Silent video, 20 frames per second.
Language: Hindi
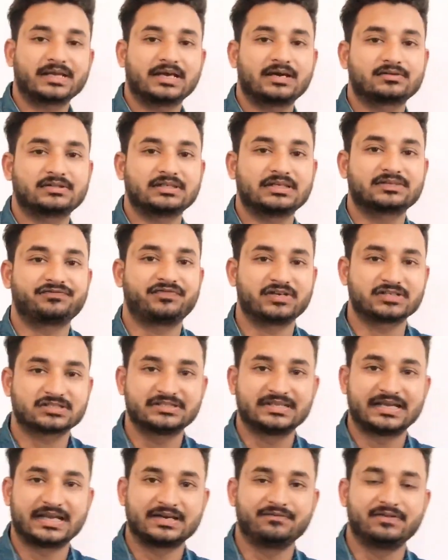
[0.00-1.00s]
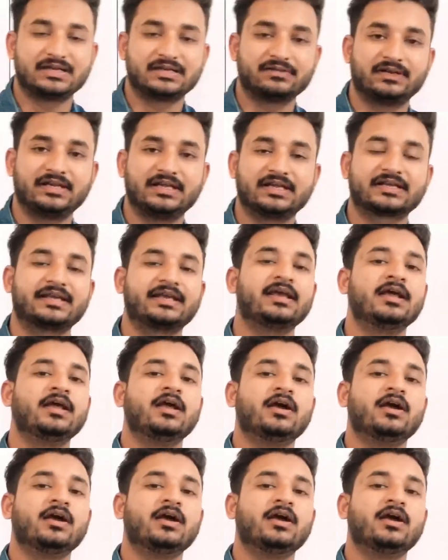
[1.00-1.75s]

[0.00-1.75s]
क्या होती है फर्स्ट डेरिवेटिव लेंगे